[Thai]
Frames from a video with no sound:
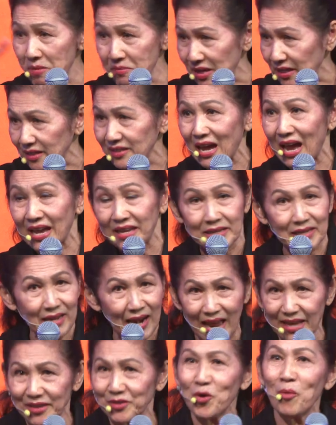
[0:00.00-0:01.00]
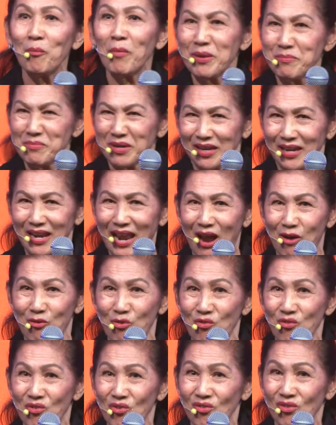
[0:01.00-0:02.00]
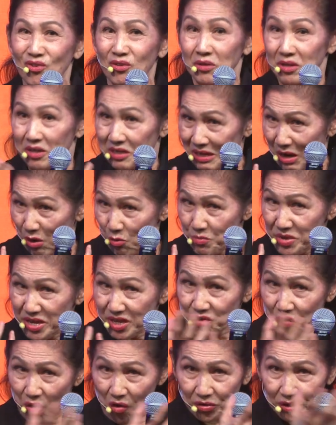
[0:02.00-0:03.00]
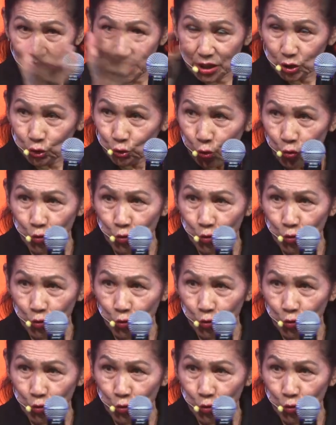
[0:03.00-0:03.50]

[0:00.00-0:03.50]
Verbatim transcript: เหมือนใครใครก็ไม่เหมือนเรามีของดีทุก